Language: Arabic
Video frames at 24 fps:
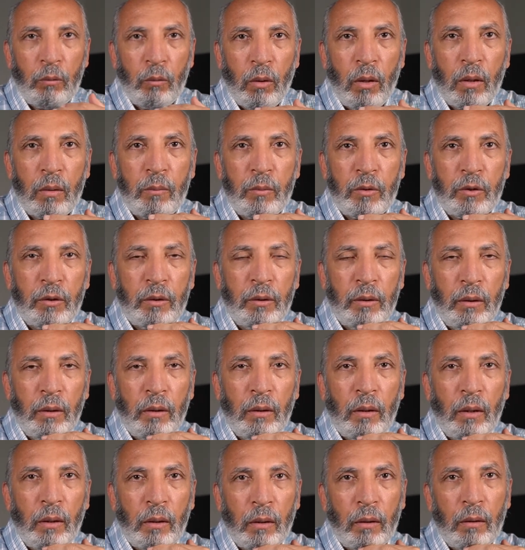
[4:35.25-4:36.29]
دولار مش
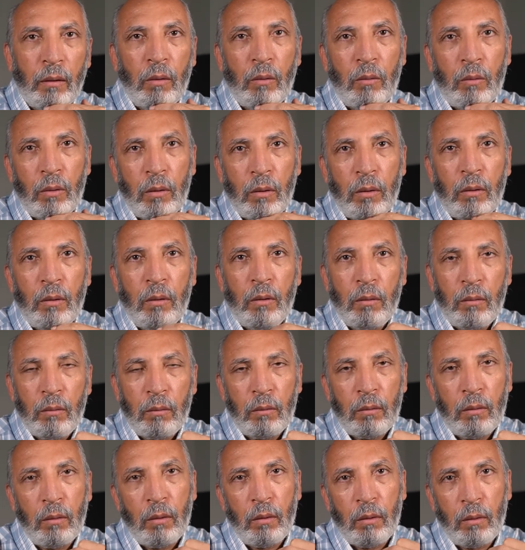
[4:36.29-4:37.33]
كتير لكن هو
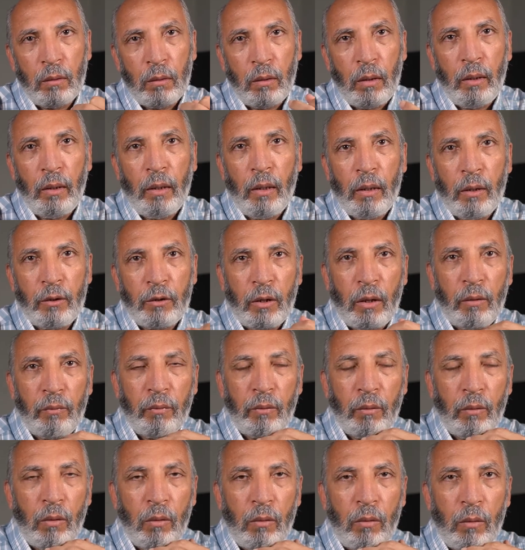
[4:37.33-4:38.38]
الحقيقه انا
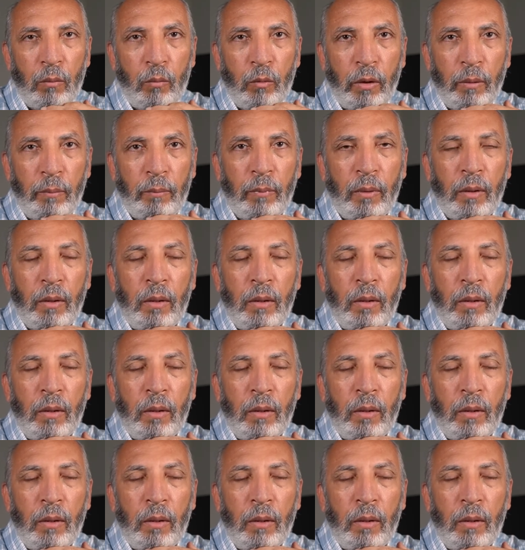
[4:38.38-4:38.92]
شايف ان هو مهم